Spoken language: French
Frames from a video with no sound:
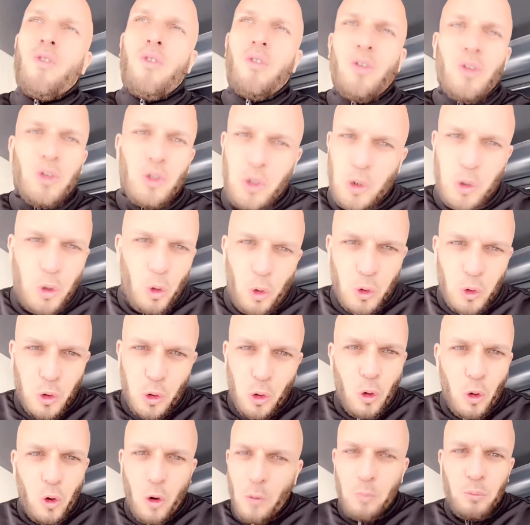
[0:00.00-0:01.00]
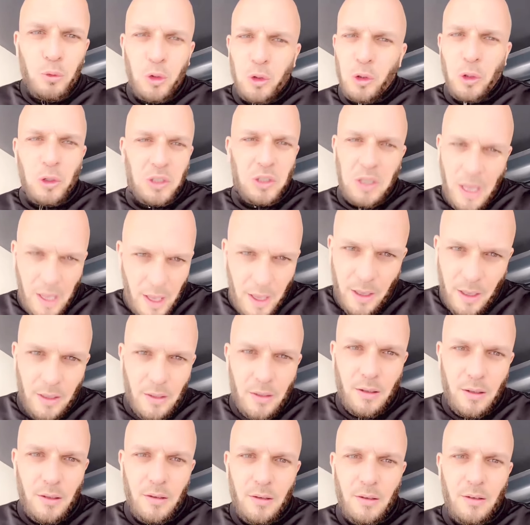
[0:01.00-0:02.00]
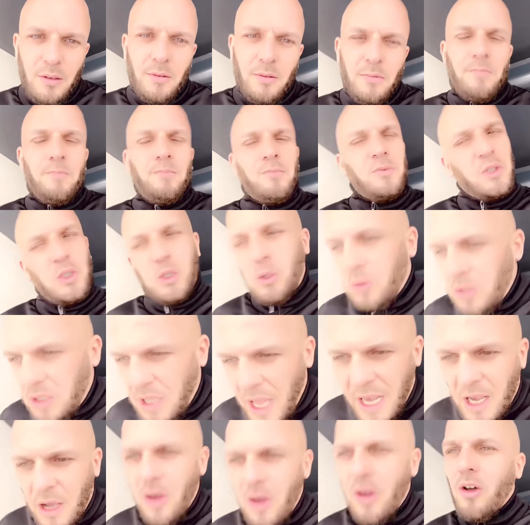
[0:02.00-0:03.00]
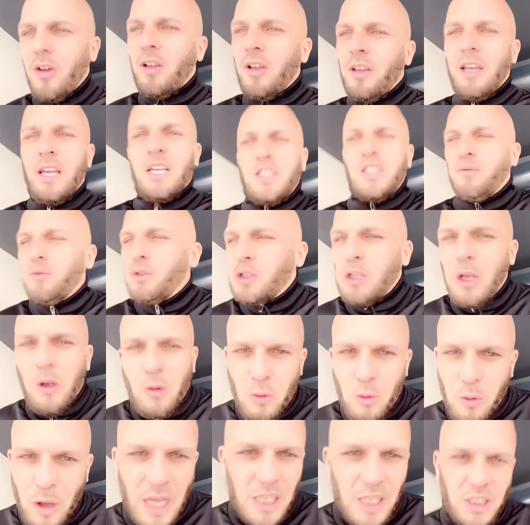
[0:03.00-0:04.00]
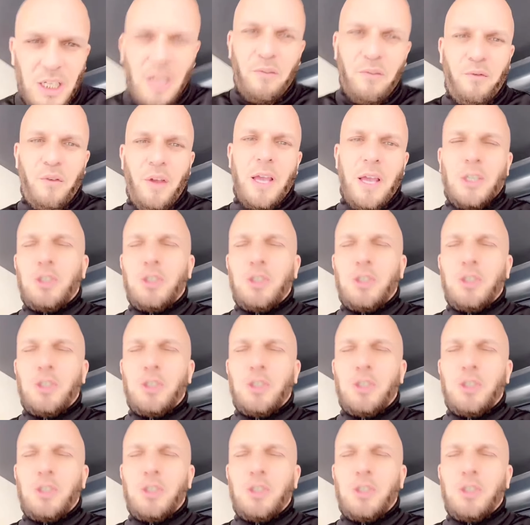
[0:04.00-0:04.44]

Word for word: sursaut communautaire, je suis d'accord et je vous encourage à le faire.